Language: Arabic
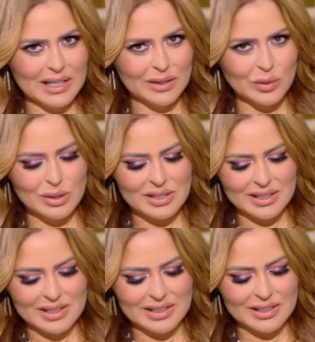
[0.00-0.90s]
عن جزء
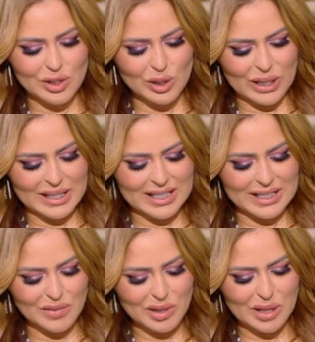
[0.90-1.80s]

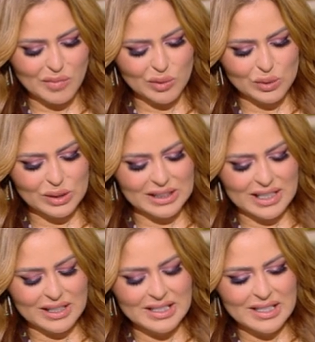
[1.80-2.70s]
يعني من الموضوع
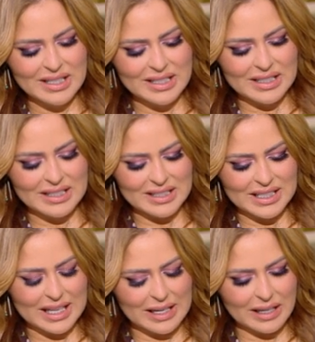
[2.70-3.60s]
ده
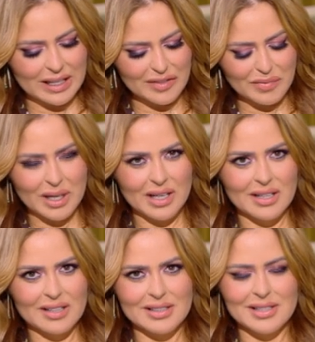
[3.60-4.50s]
آه، على اللايف
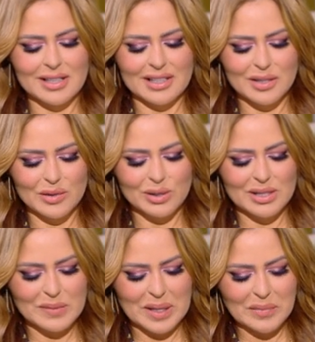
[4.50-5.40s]
مع رئيس التحرير
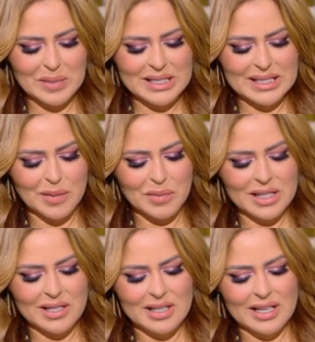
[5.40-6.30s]
الاستاذ محمد
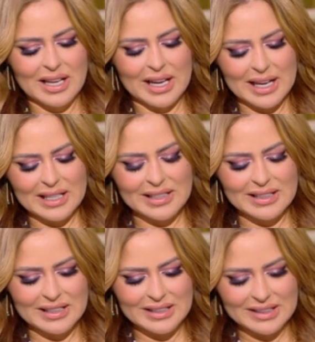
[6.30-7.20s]
سامي
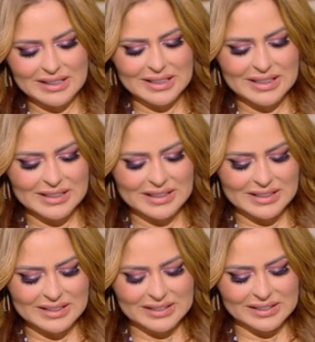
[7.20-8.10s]
عن
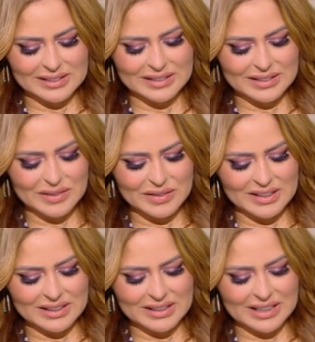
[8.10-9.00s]
آه،
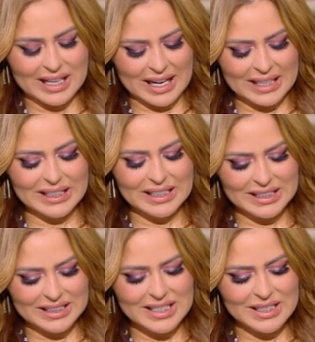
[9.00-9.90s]
عن
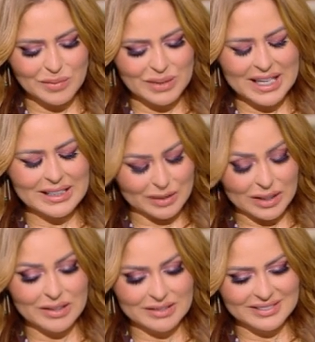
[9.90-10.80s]
القصه بتاعت
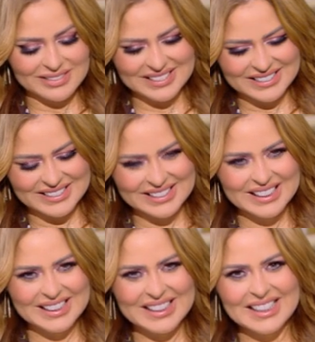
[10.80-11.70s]
اه احكي لي بقى
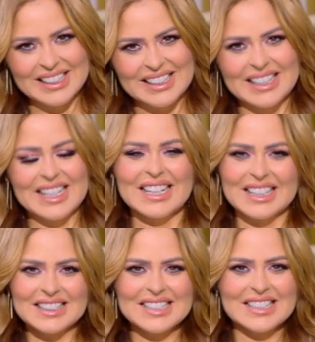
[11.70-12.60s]

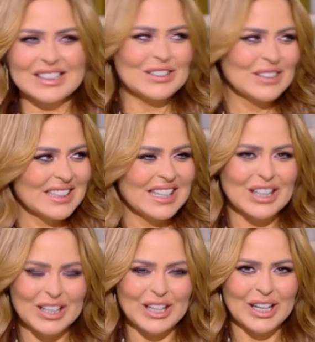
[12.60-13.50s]
لا قصه طويله
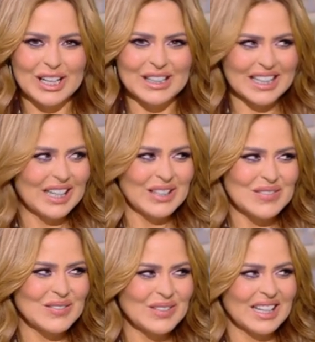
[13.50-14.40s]
هنتكلم في
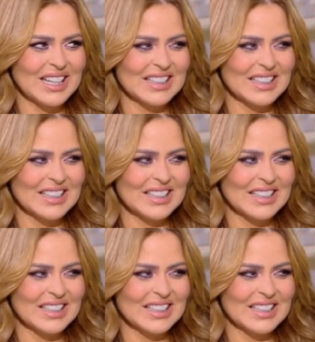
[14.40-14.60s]
اللايف